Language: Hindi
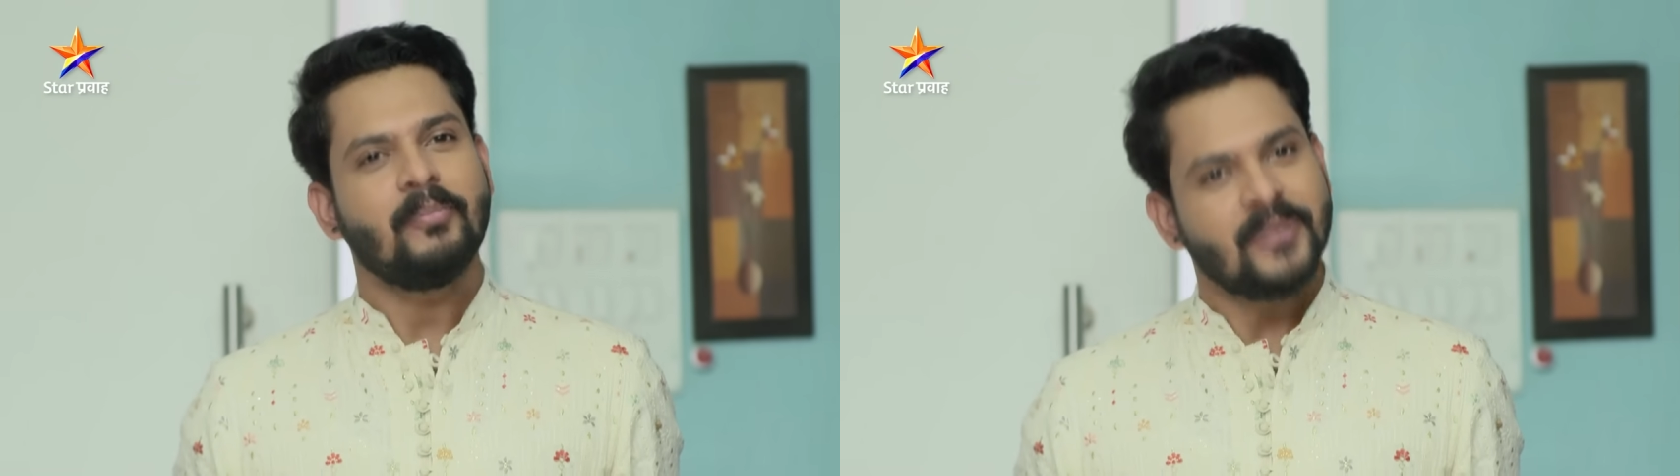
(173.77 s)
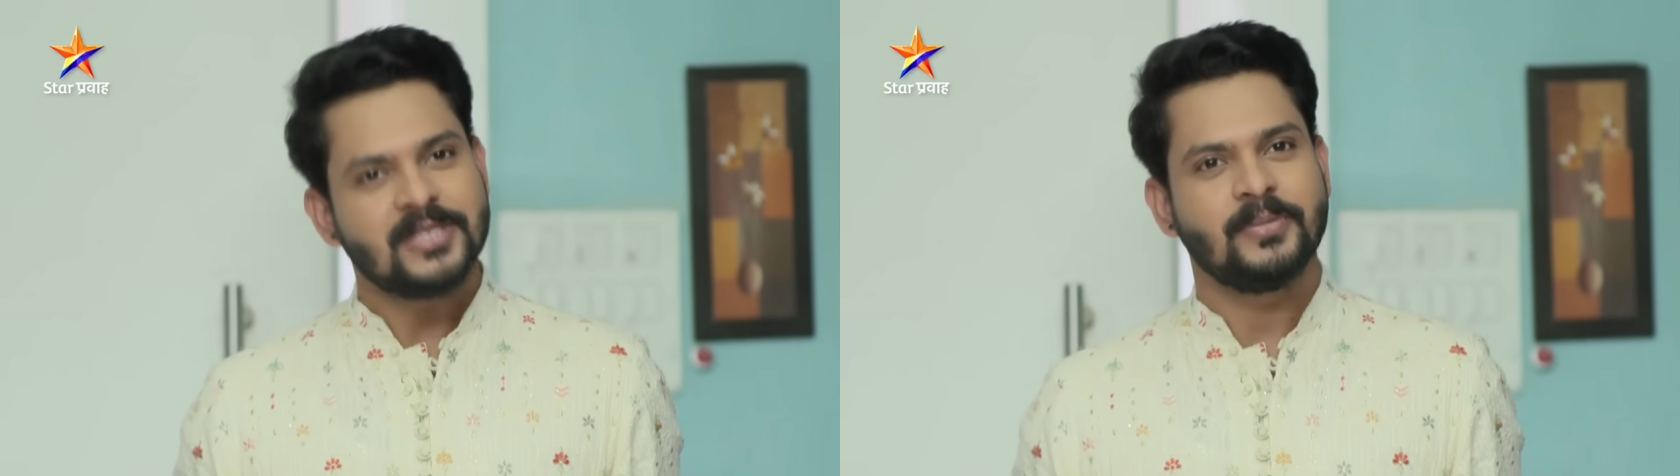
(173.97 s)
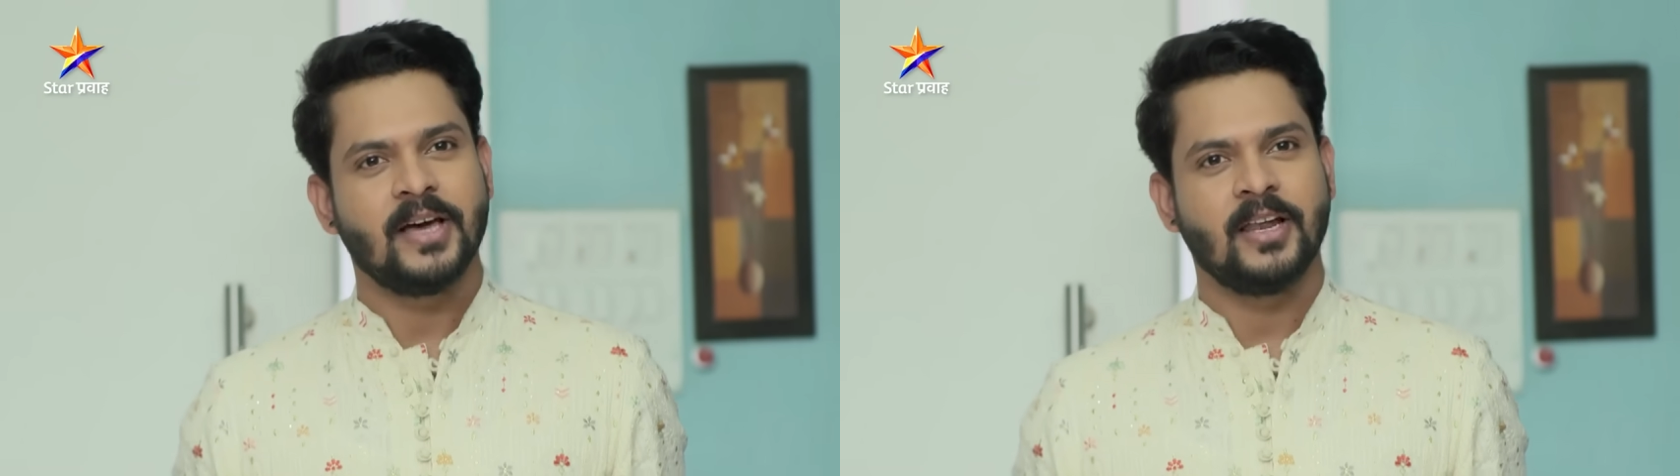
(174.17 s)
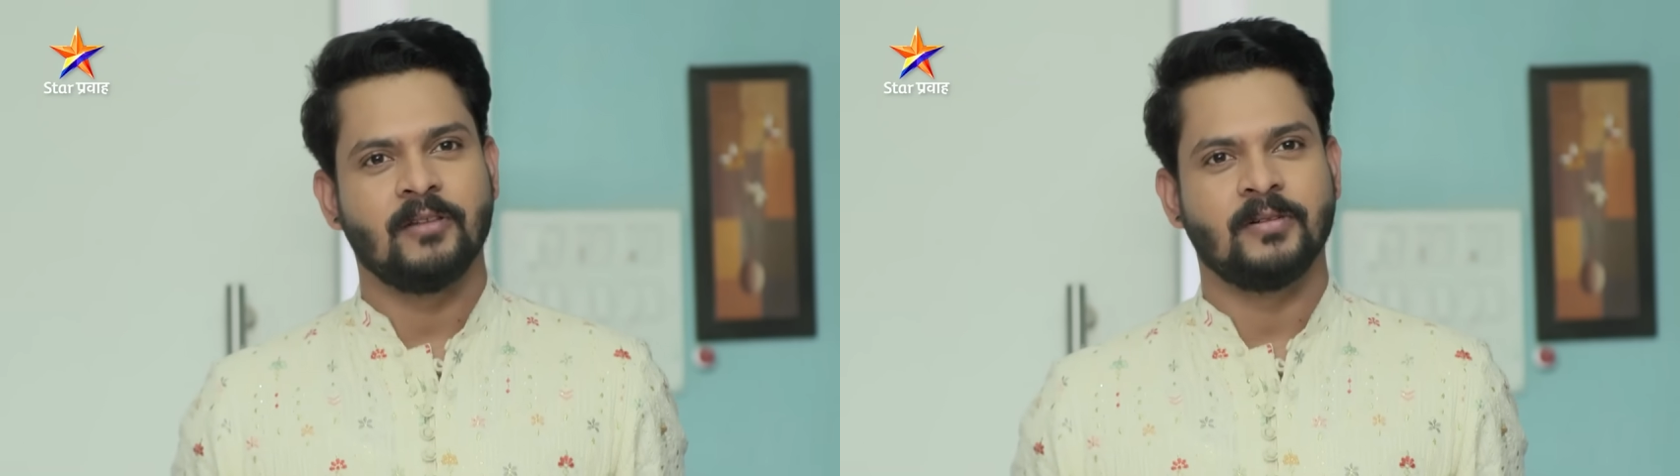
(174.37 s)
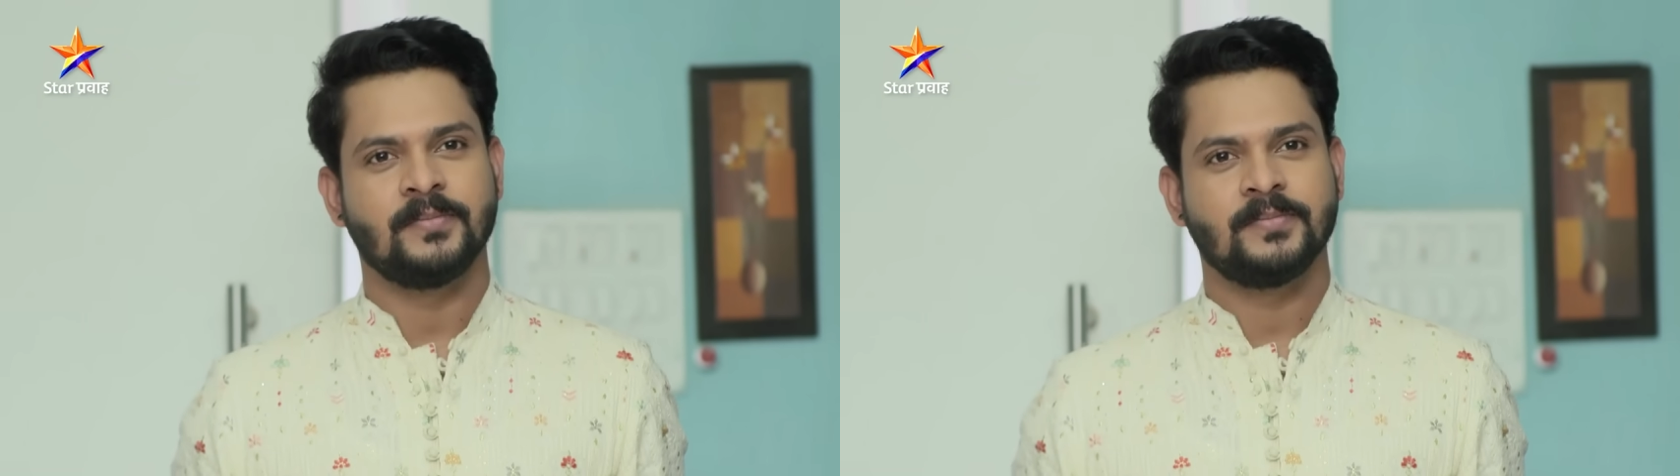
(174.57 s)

मामनाच मिळायला